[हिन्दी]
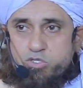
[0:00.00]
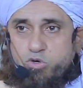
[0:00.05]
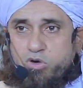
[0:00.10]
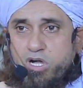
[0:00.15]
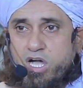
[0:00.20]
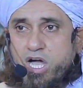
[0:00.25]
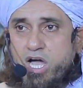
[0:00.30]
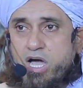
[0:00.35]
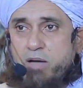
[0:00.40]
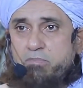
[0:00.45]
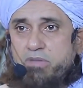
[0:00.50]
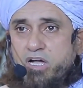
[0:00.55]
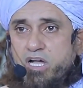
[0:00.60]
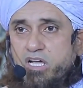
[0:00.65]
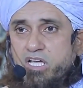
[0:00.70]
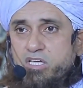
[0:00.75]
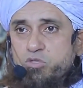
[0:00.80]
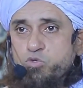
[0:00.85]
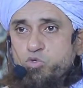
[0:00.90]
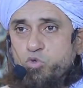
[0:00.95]
जो खाम
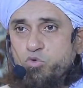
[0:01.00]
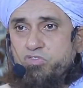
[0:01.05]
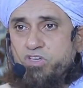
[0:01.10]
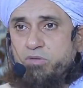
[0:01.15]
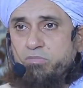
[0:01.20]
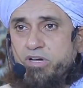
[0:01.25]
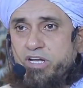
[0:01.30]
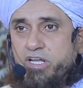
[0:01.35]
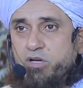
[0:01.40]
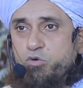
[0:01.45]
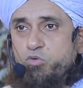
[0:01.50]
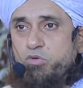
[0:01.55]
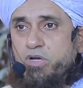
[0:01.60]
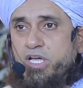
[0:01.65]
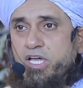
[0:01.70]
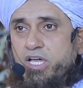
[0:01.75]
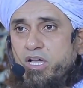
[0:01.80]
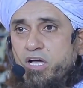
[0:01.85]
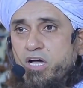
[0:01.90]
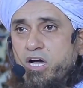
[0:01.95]
खा के सूफ़ी बने
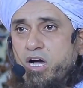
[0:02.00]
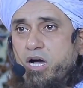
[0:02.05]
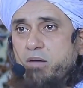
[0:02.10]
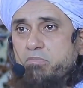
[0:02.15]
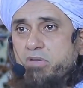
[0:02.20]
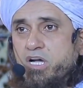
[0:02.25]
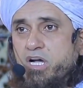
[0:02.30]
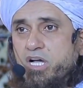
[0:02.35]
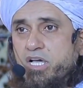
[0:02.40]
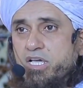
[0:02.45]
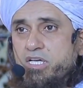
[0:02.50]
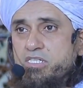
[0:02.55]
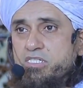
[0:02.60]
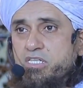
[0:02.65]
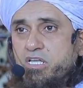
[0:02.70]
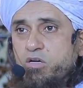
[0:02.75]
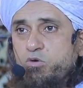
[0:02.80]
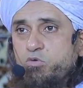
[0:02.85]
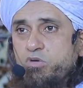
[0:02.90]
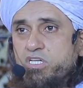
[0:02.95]
हुए हैं खाम खा के
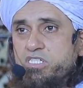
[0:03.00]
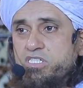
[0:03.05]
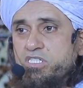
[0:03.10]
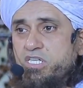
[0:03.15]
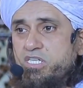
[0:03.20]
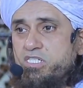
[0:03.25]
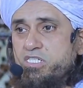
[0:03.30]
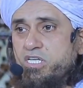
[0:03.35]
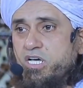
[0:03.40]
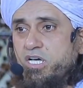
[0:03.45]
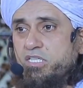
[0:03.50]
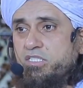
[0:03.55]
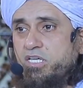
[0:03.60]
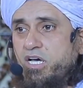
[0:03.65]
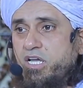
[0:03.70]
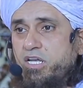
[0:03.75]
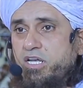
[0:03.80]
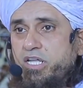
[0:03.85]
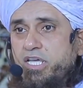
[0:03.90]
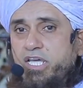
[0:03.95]
ज़रूरत से
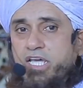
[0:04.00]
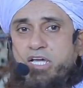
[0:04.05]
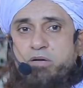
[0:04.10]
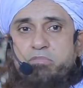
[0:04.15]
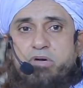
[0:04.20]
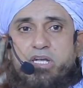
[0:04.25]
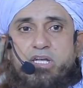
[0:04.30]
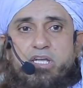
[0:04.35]
ज़्यादा नेक